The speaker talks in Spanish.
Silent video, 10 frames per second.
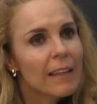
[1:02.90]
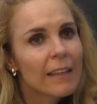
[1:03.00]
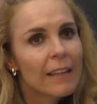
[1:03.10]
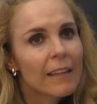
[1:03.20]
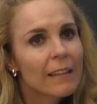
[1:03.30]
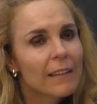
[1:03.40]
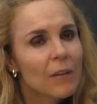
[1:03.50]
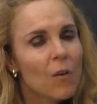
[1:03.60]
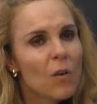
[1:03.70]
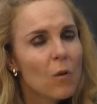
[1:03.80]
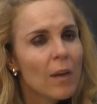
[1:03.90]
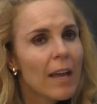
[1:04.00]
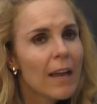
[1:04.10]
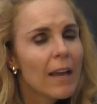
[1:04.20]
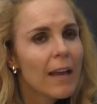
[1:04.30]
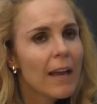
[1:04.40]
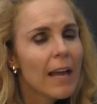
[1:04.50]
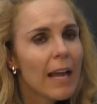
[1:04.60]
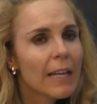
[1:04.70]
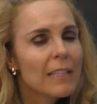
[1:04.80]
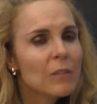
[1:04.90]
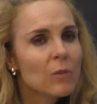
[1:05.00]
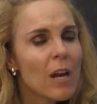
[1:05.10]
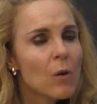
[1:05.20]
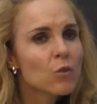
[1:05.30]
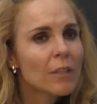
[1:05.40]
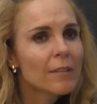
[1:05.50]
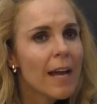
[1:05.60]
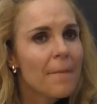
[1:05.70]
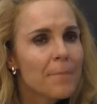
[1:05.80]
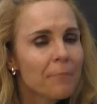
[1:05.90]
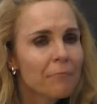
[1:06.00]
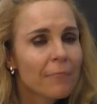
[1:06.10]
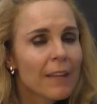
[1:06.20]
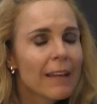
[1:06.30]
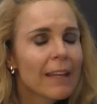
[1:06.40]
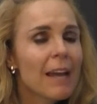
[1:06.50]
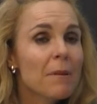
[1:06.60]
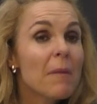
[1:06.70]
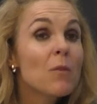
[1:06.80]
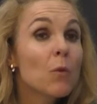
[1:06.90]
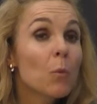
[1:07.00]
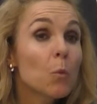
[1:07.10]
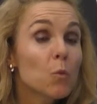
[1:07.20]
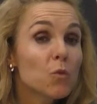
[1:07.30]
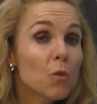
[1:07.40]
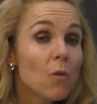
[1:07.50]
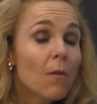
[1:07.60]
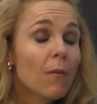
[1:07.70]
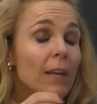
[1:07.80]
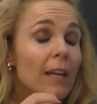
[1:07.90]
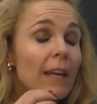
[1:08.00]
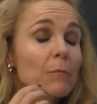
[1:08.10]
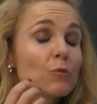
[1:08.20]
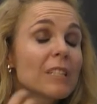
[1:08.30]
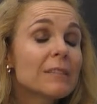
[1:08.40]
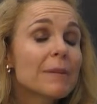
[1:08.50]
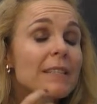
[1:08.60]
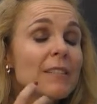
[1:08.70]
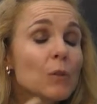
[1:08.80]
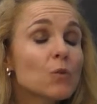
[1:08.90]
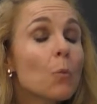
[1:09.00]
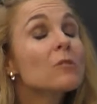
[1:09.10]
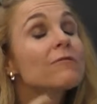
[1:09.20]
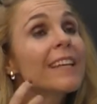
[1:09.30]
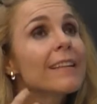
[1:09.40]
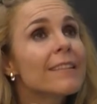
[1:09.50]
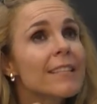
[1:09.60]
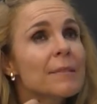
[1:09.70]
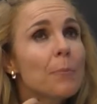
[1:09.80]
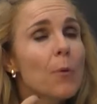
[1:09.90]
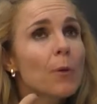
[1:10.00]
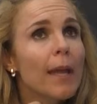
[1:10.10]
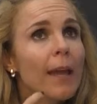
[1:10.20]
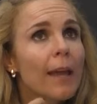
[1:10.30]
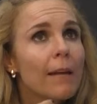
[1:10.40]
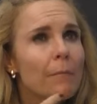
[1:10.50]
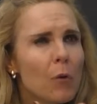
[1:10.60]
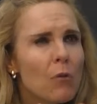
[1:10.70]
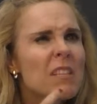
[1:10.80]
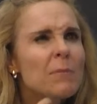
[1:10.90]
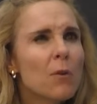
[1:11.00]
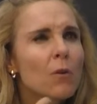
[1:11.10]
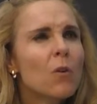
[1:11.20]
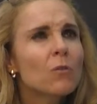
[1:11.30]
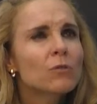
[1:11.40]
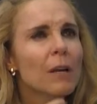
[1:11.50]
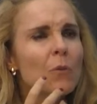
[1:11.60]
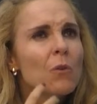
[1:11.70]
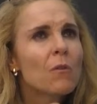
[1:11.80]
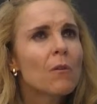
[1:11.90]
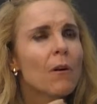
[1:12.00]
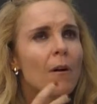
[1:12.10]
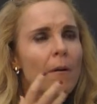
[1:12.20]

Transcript: y, yo creo que aquí es otra cosita que a mí me ayudó mucho, que muchas veces no somos felices porque, por lo mismo, ¿no? O sea, uno,